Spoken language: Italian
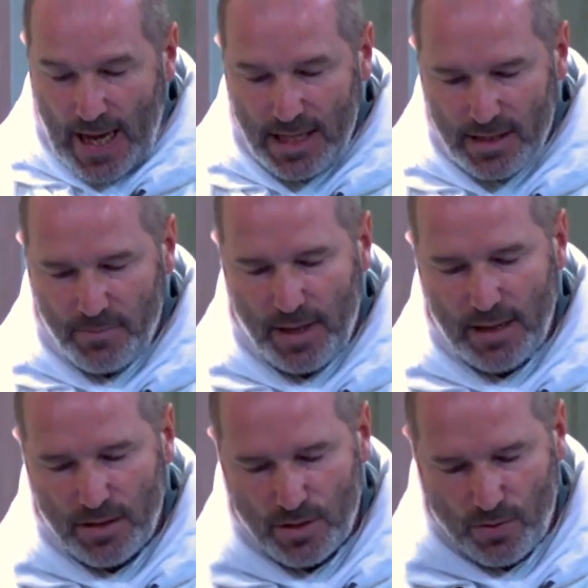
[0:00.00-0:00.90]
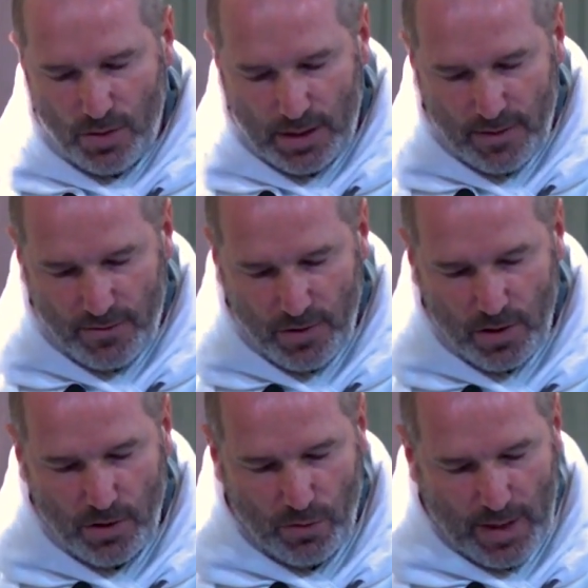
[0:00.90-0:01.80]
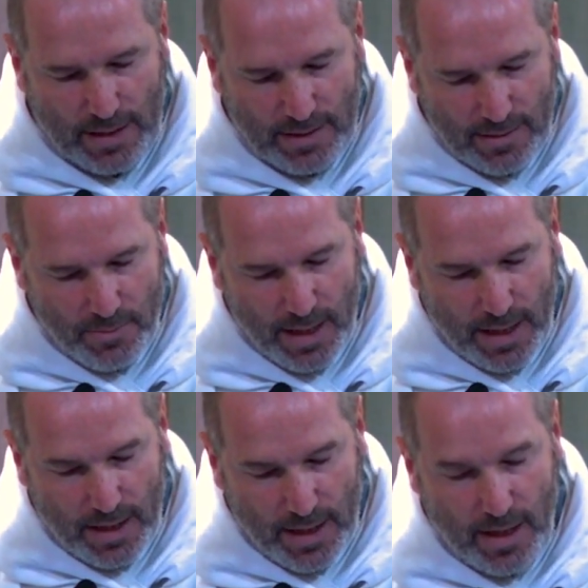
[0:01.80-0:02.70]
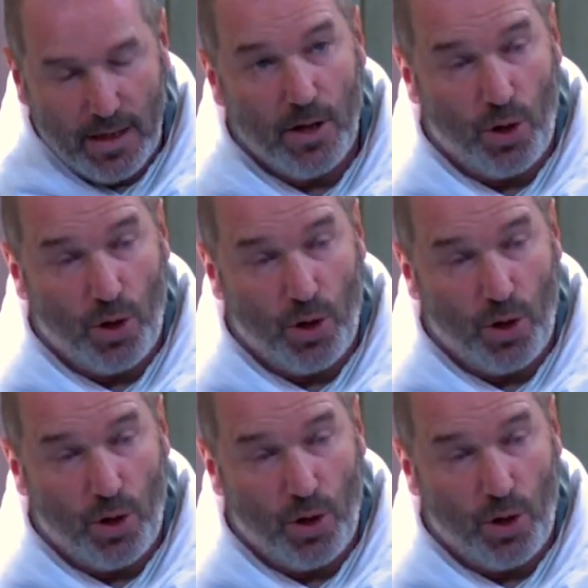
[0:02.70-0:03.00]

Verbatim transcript: E se il padre ascolta il figlio che gli domanda il bene,